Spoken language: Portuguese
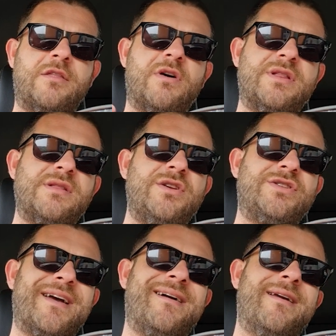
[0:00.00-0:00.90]
Então, às vezes, a
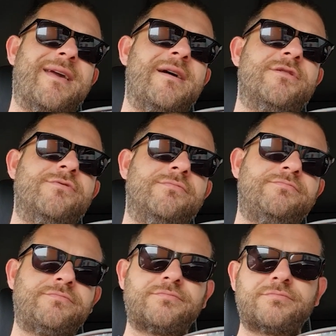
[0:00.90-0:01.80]
gente está ganhando
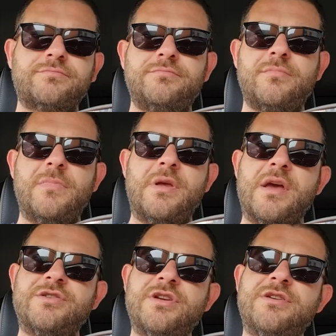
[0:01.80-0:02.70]

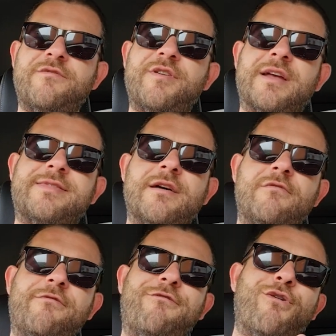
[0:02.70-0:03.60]
e a gente fica
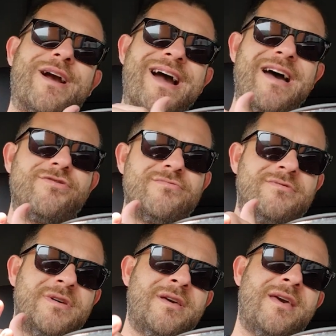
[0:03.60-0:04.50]
tão
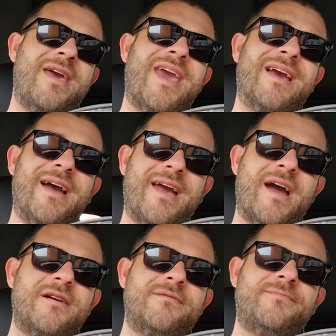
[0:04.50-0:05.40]
focado em
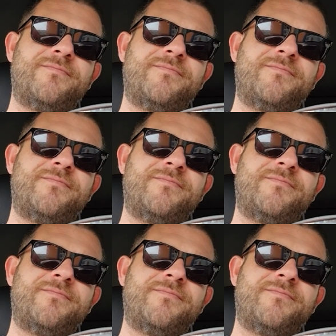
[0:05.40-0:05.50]
ganhar